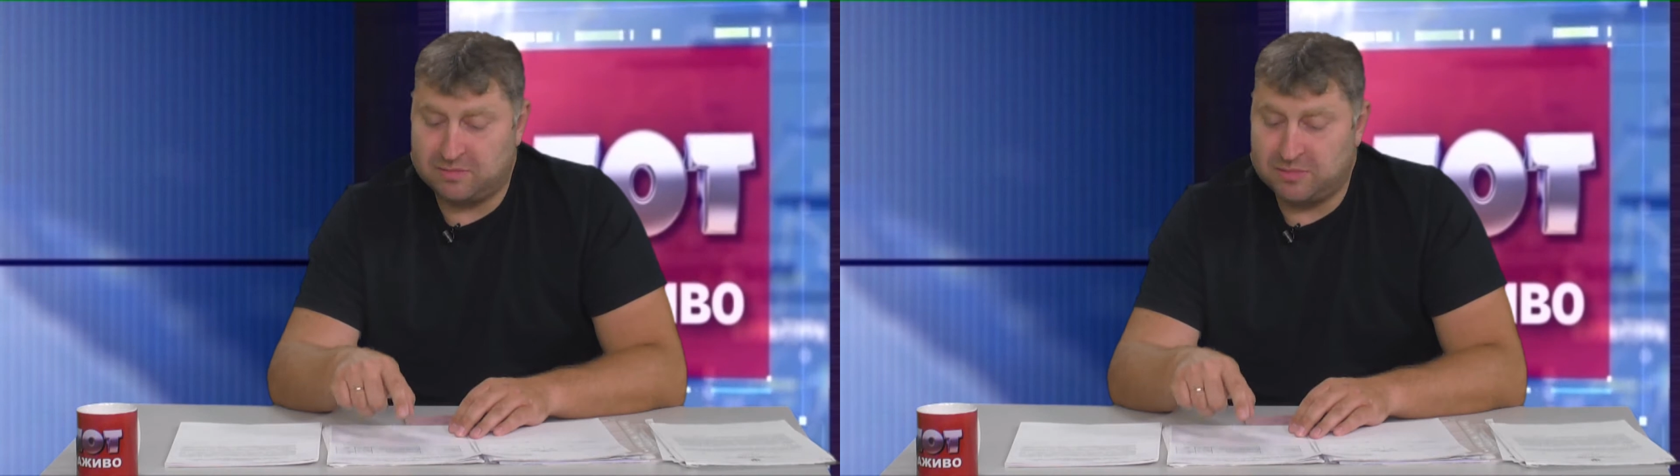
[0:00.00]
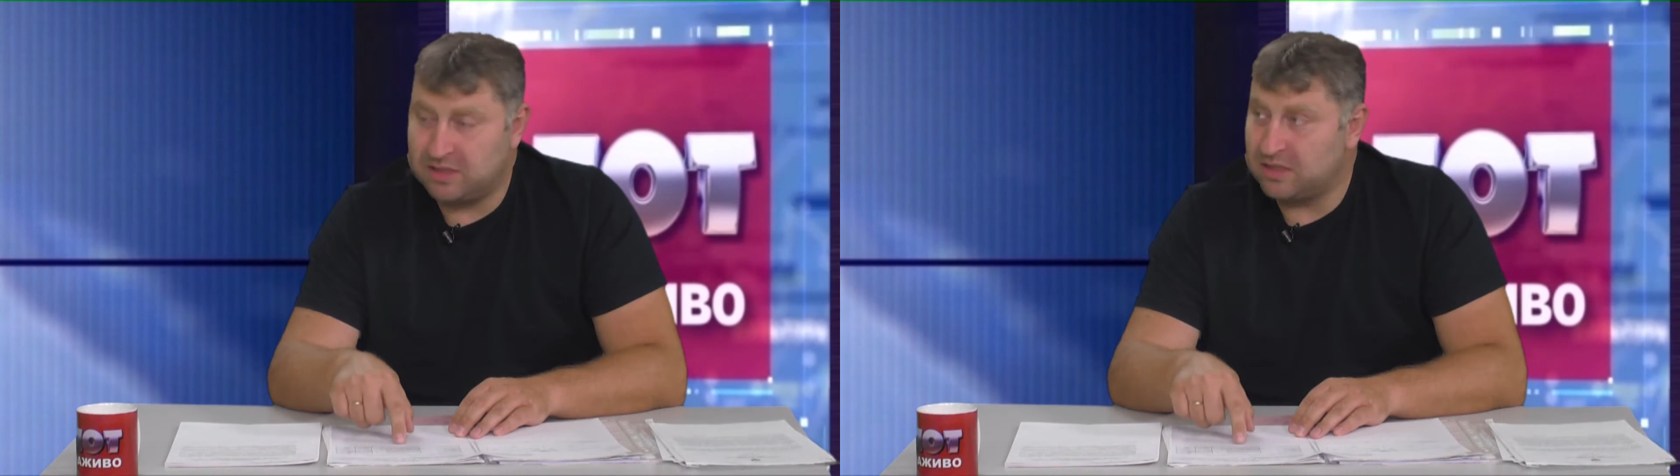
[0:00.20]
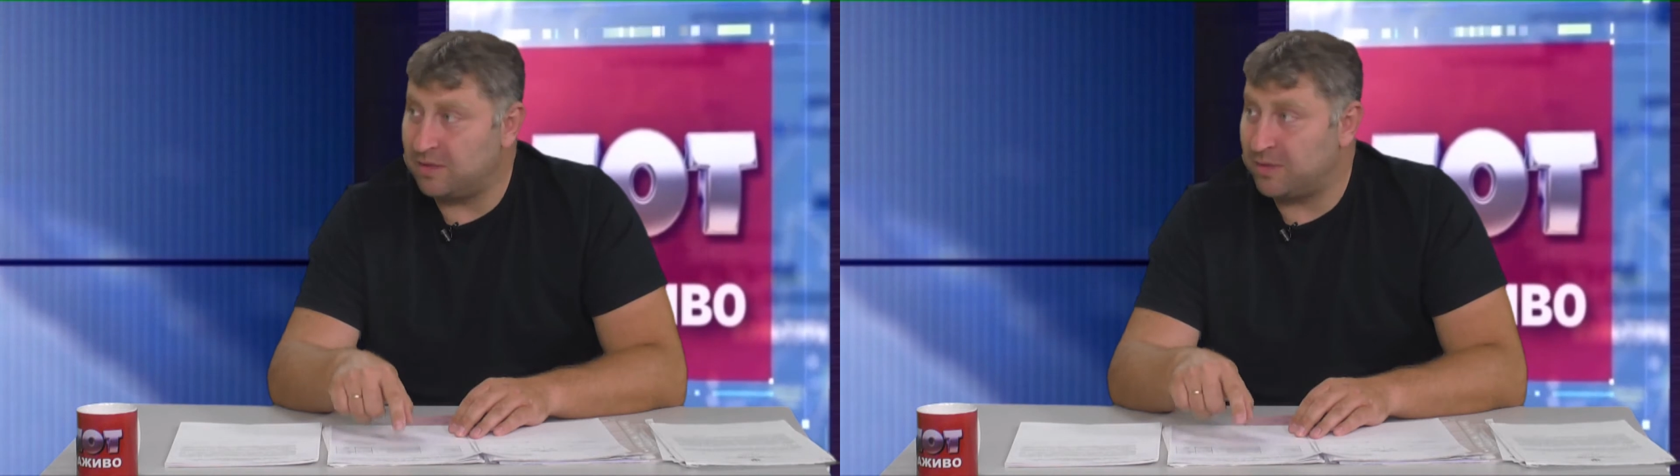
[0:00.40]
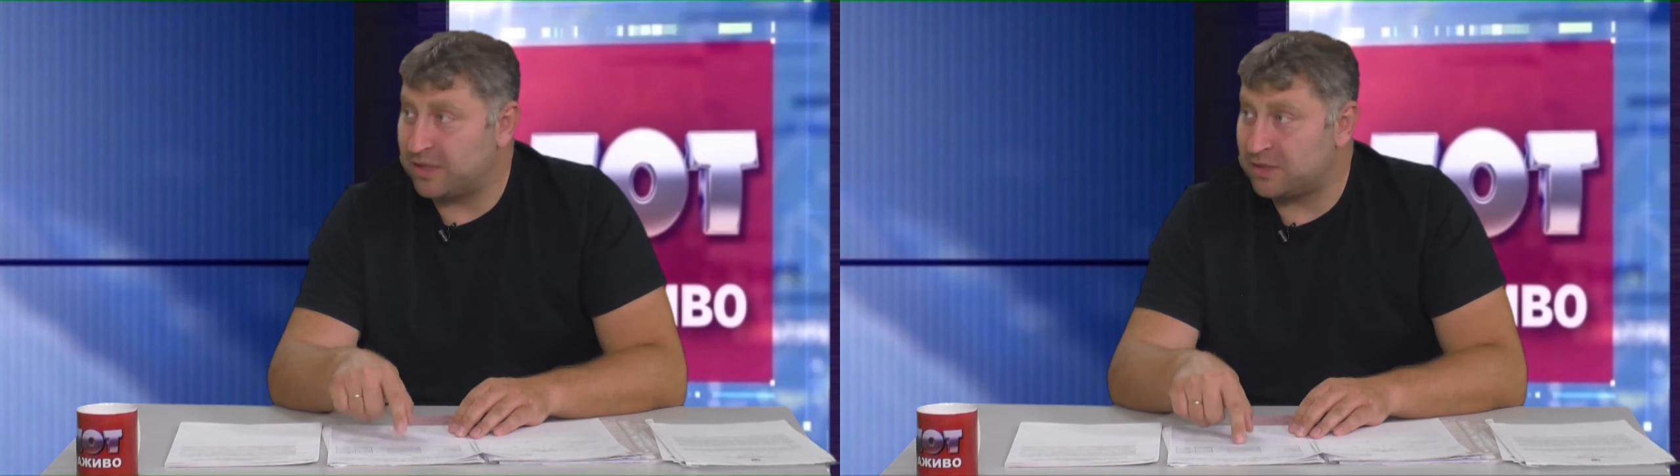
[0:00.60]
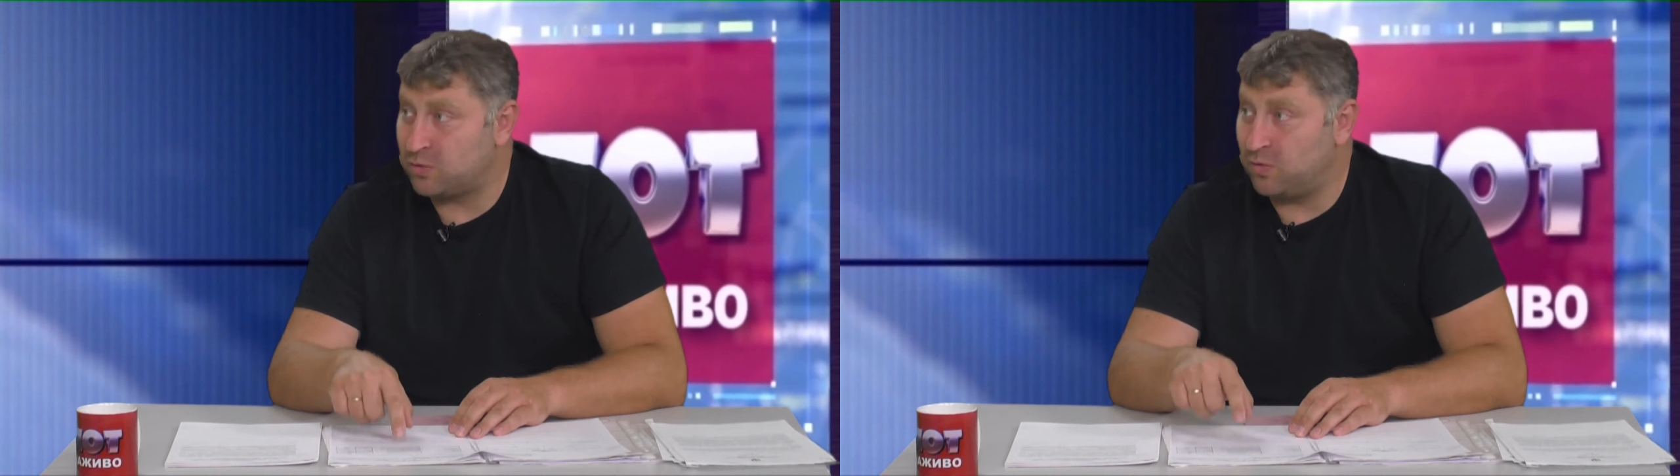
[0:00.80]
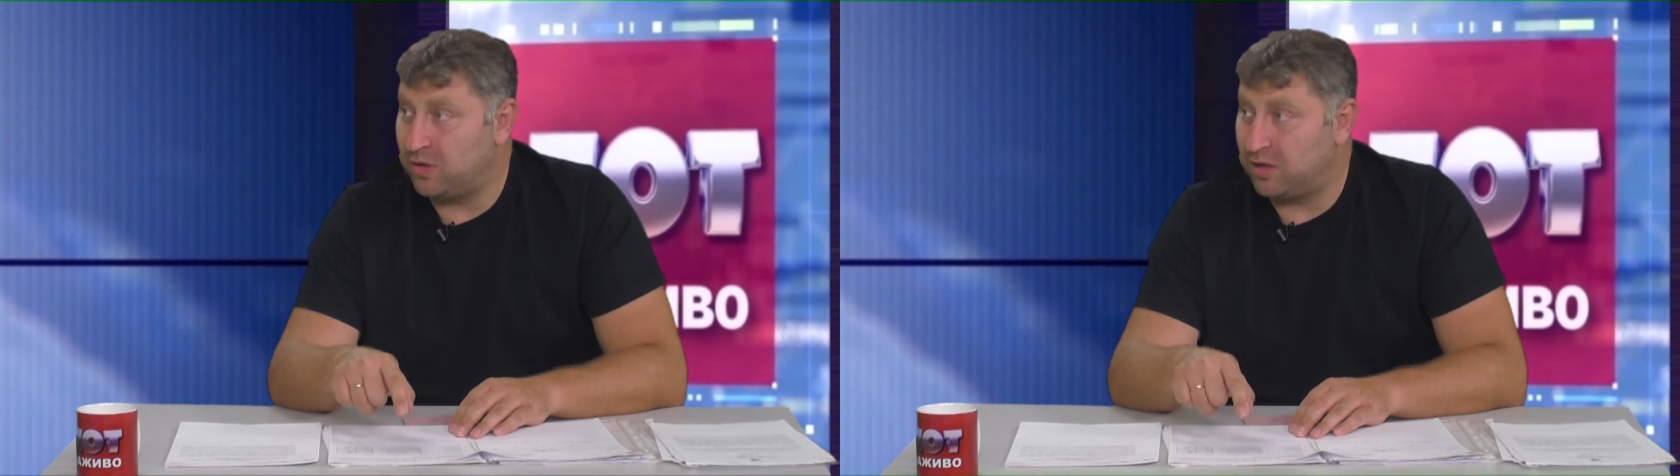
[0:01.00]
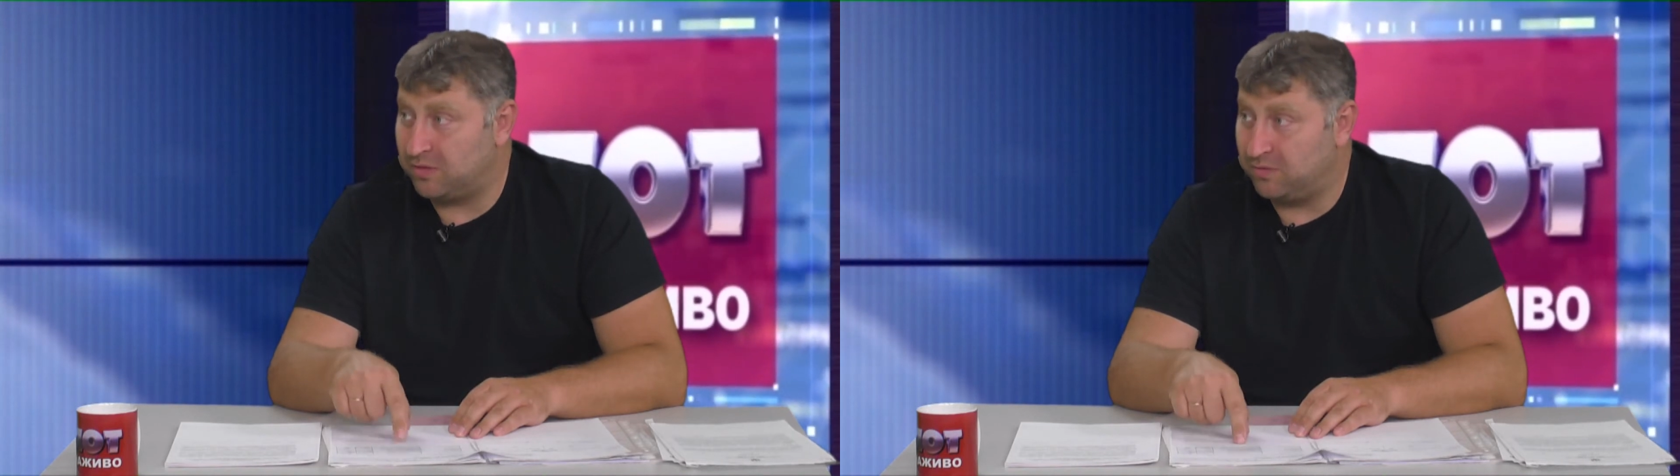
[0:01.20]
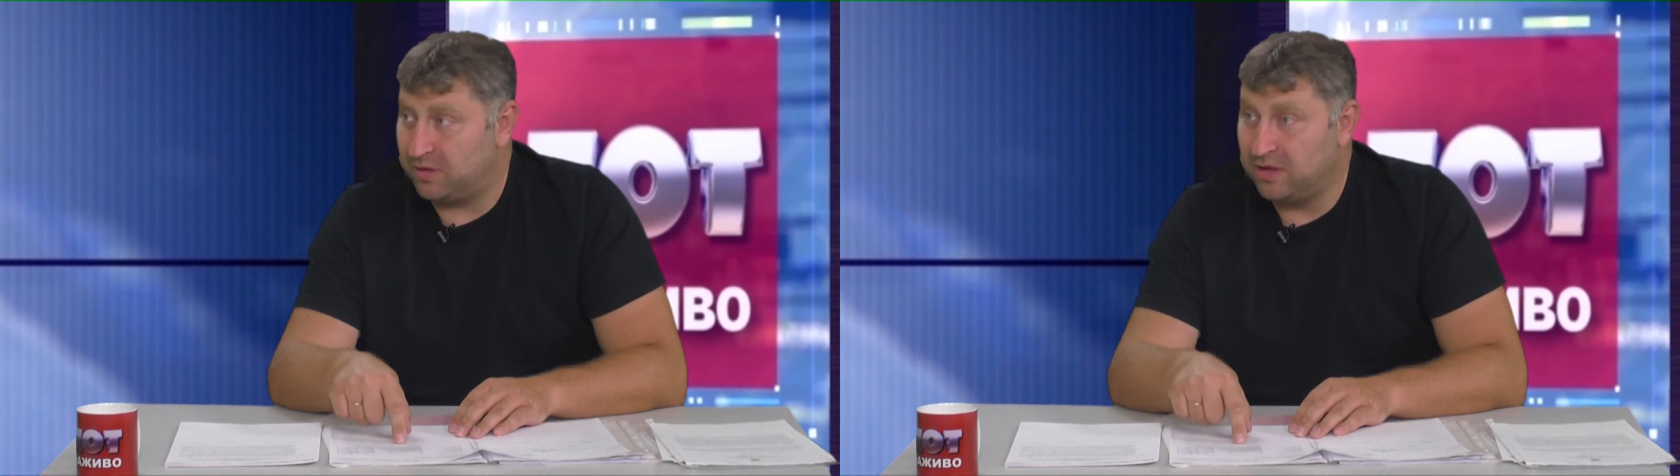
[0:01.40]
э, заместителем городского
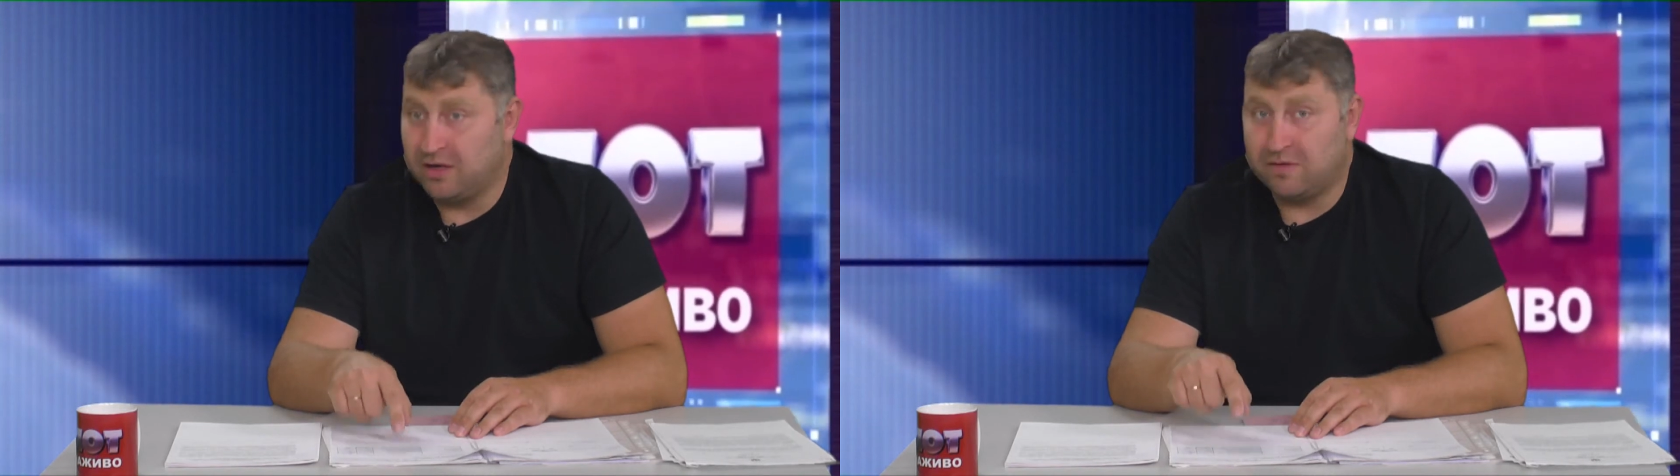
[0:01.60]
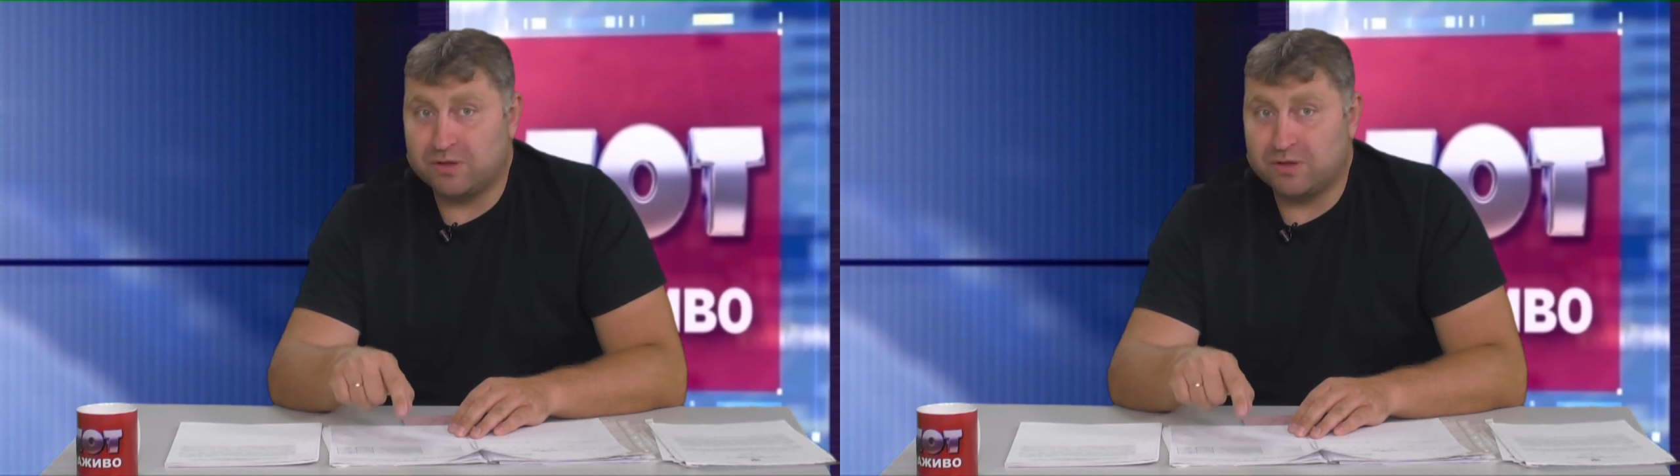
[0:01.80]
головы,